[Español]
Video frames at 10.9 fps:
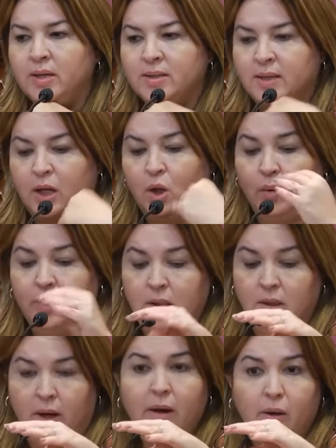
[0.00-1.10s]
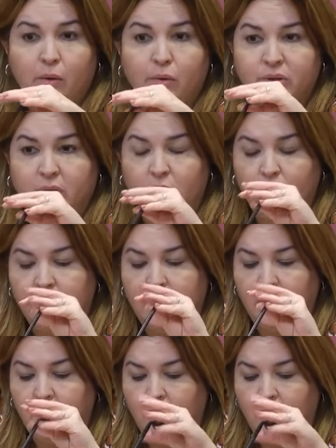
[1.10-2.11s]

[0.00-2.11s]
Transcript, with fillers: 693, reconociendo ¿verdad?